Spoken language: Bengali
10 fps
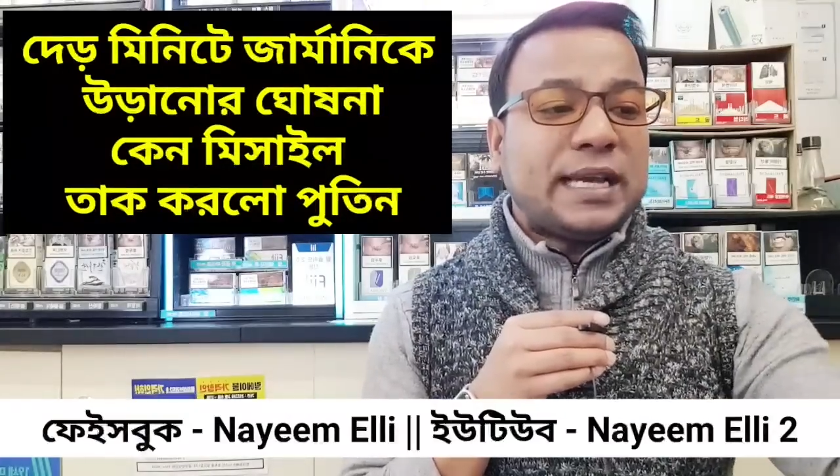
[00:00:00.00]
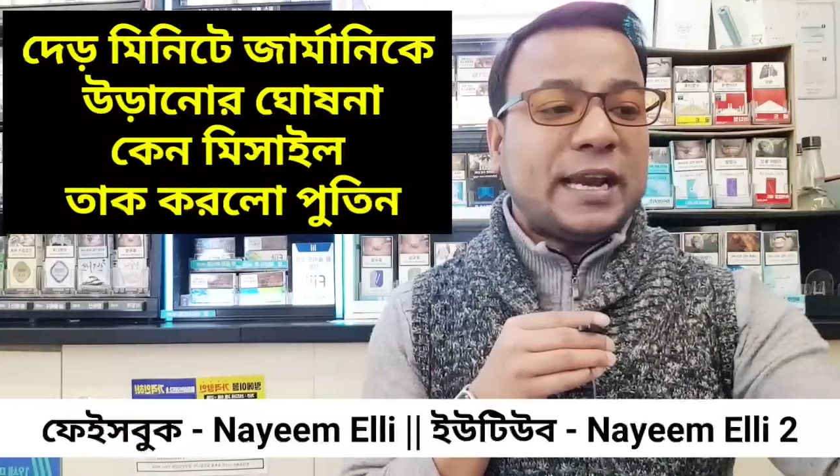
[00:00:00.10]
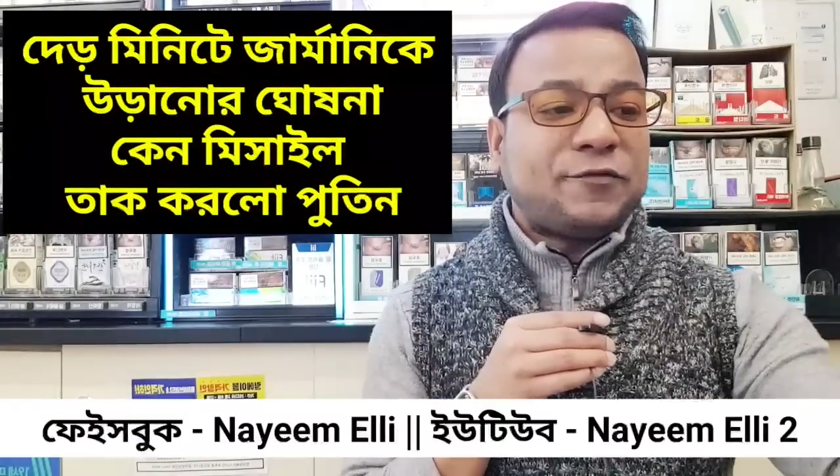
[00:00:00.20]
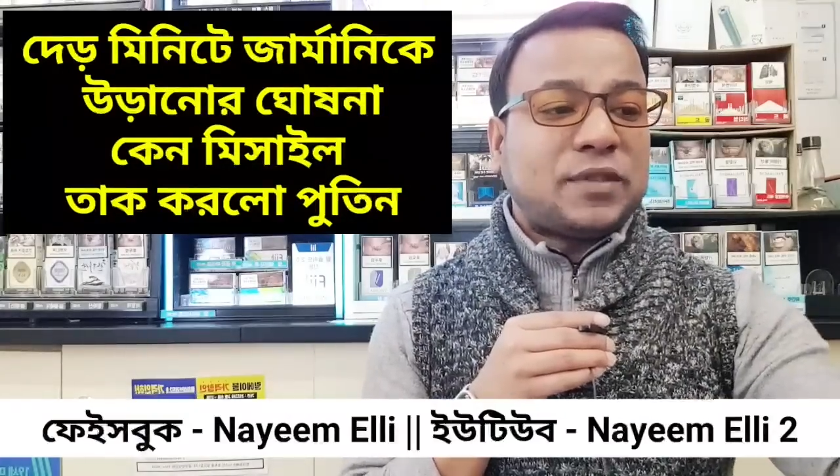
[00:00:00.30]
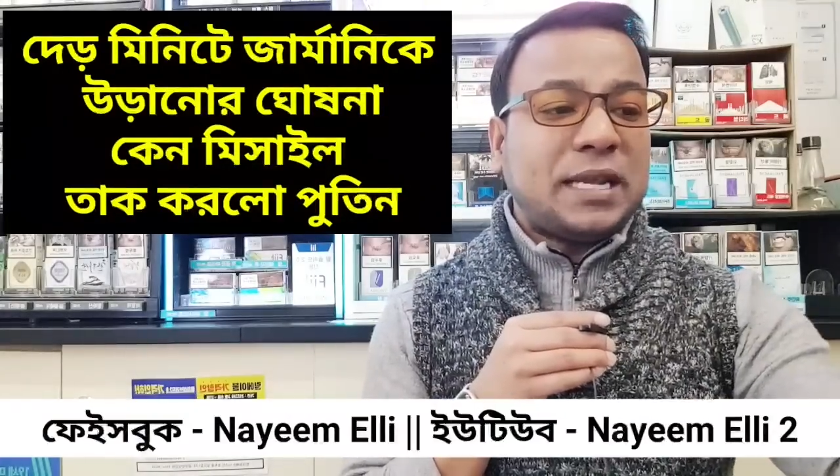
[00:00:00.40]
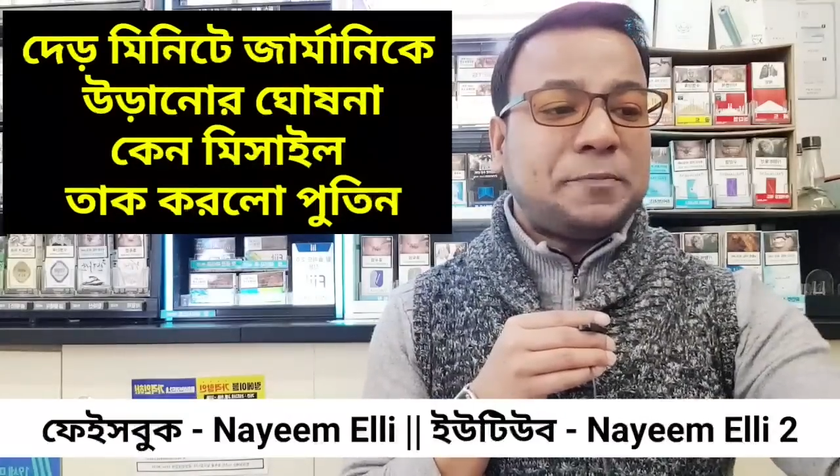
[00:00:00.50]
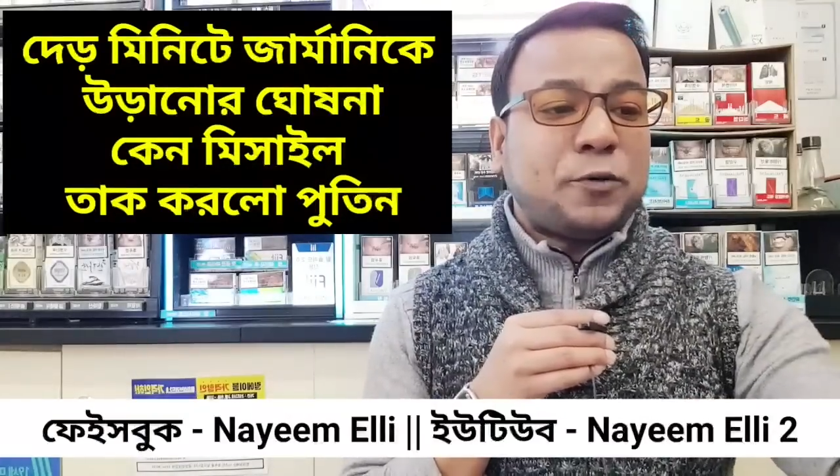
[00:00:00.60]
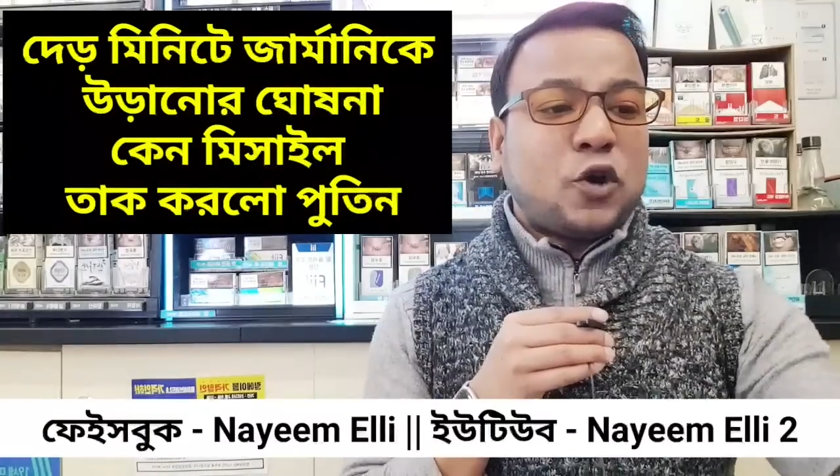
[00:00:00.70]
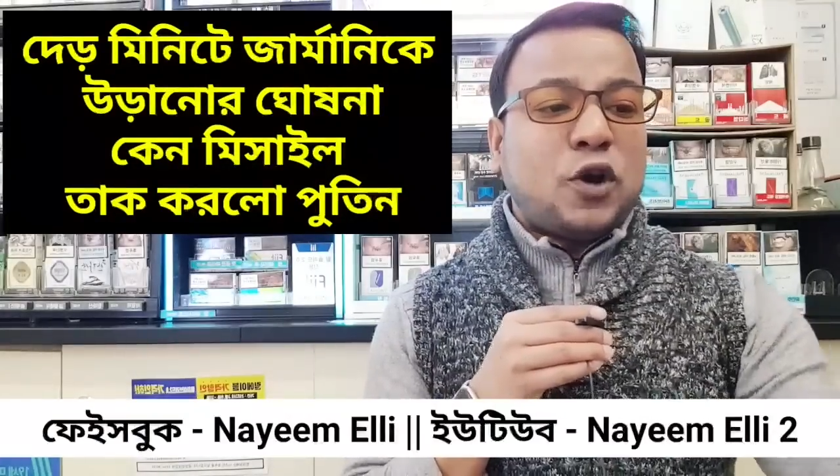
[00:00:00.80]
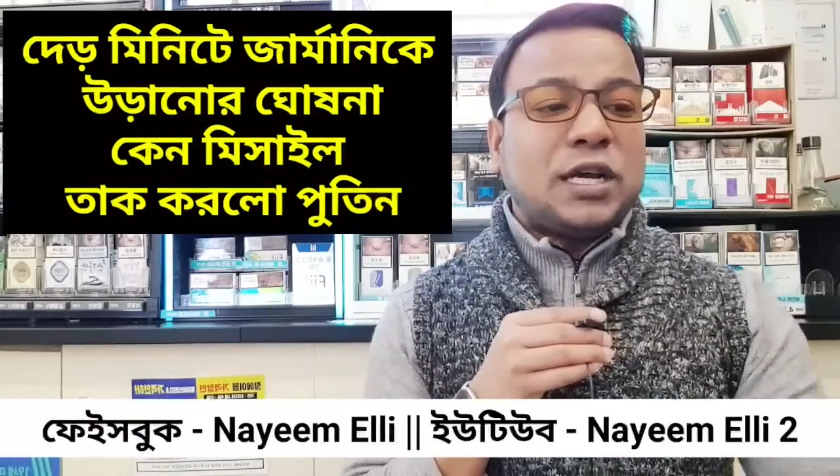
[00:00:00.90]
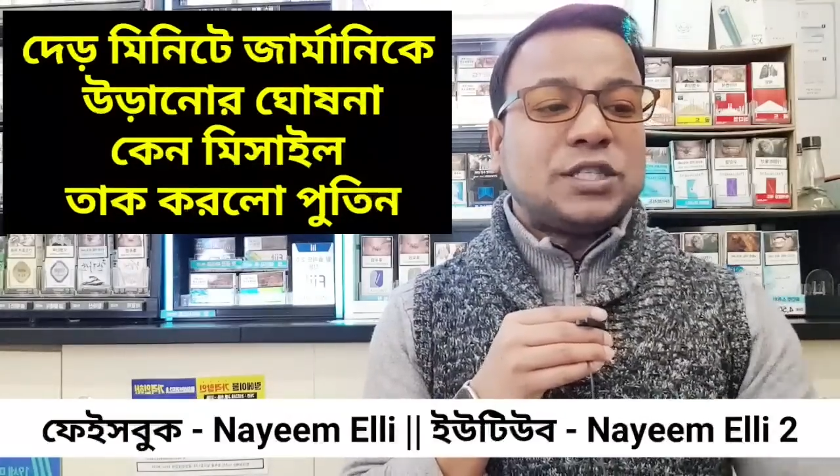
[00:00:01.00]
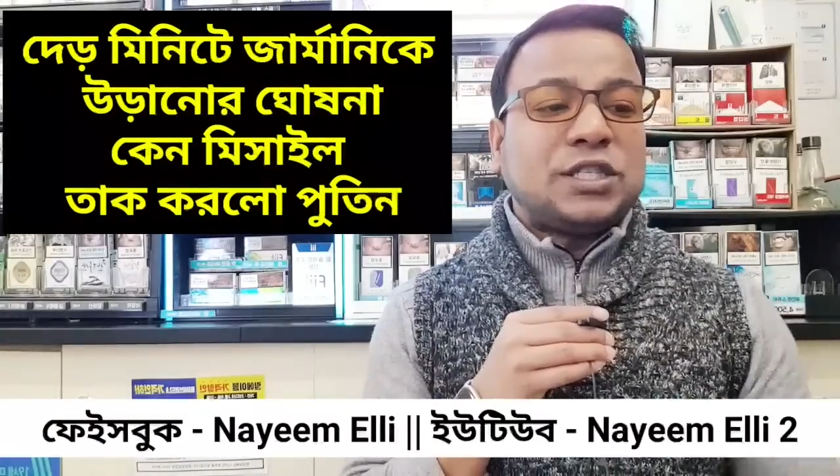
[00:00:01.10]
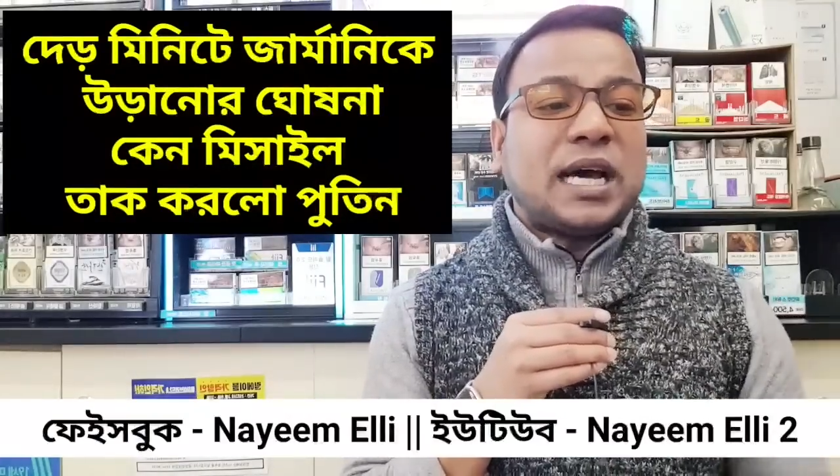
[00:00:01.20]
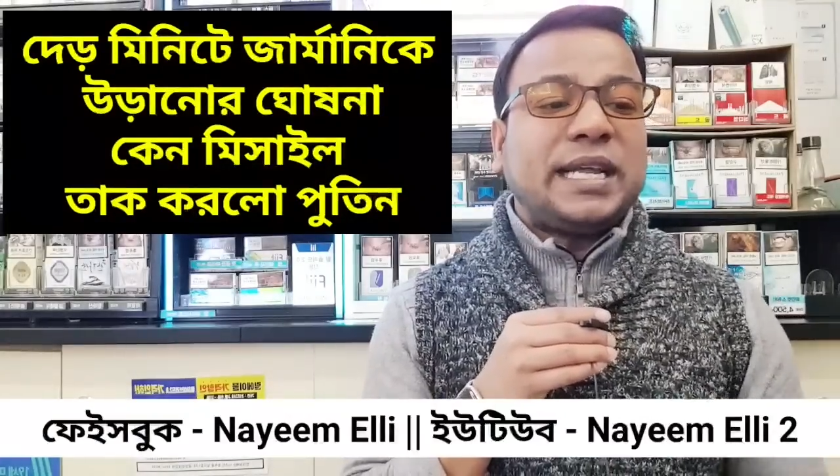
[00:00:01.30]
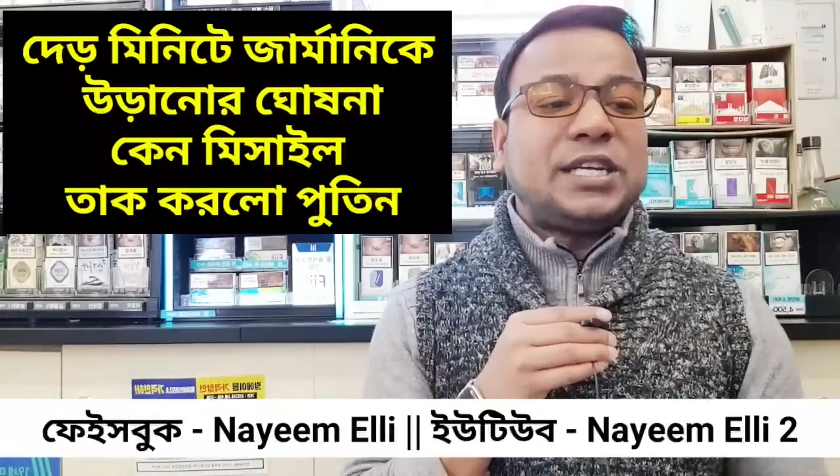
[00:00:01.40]
গ্রেফতারি পরোয়ানা
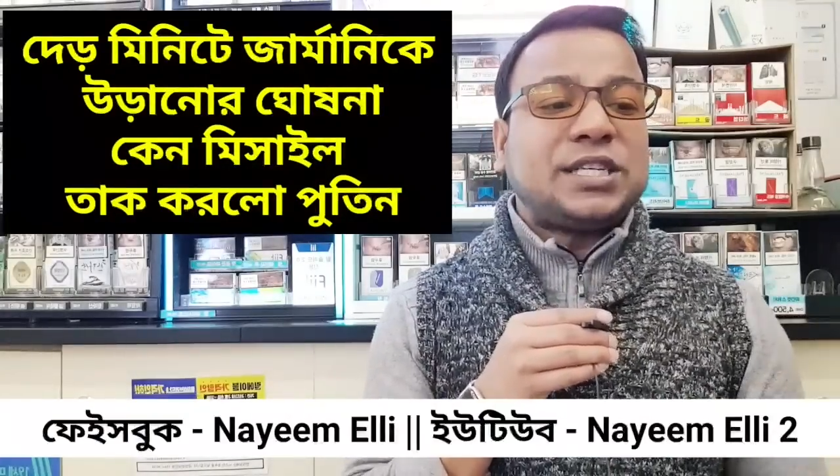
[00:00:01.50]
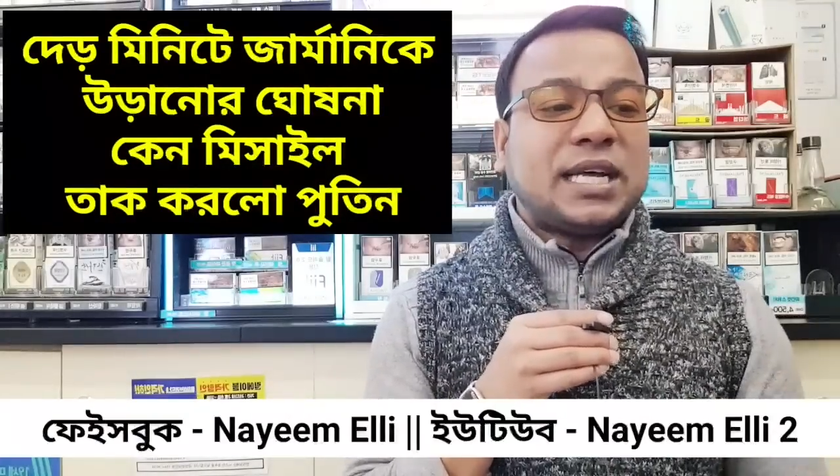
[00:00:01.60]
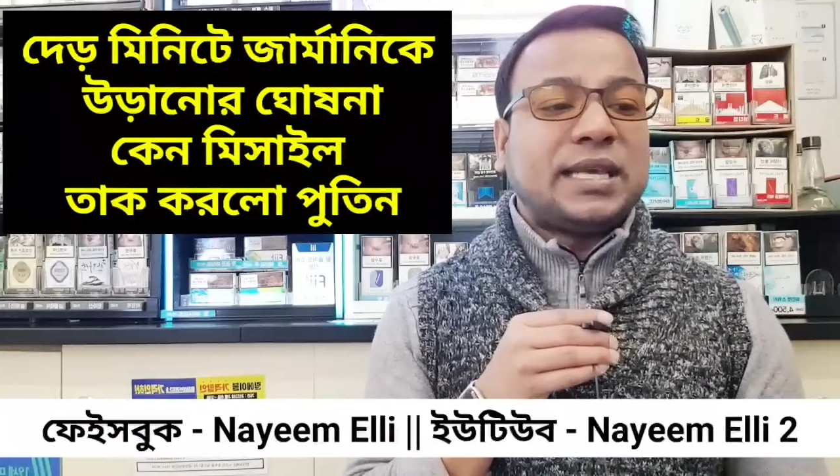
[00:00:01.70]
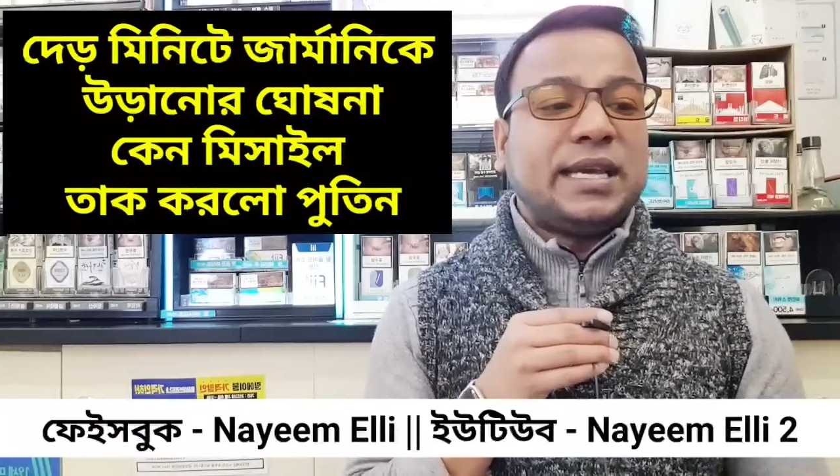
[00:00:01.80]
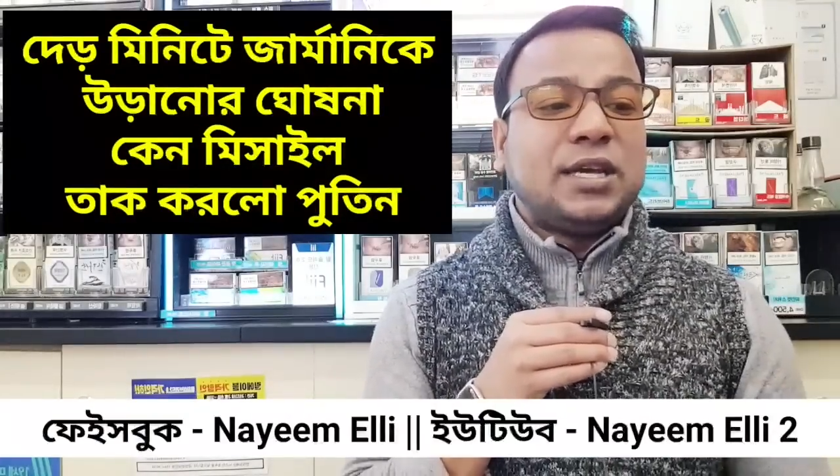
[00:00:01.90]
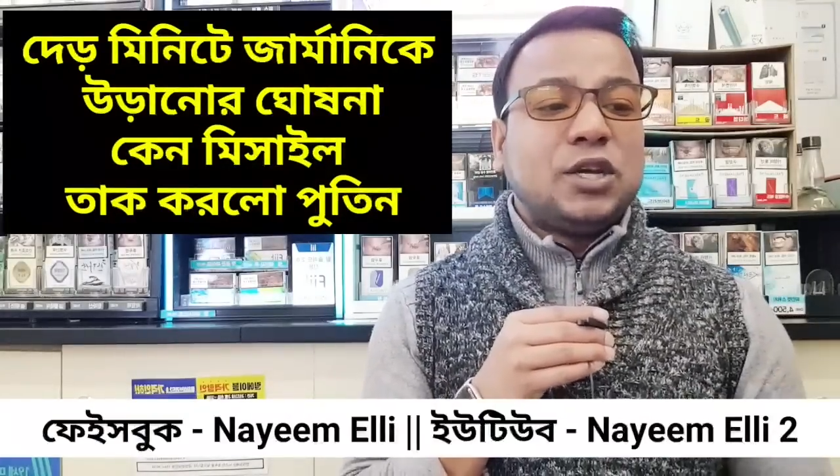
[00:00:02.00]
জারির সাথে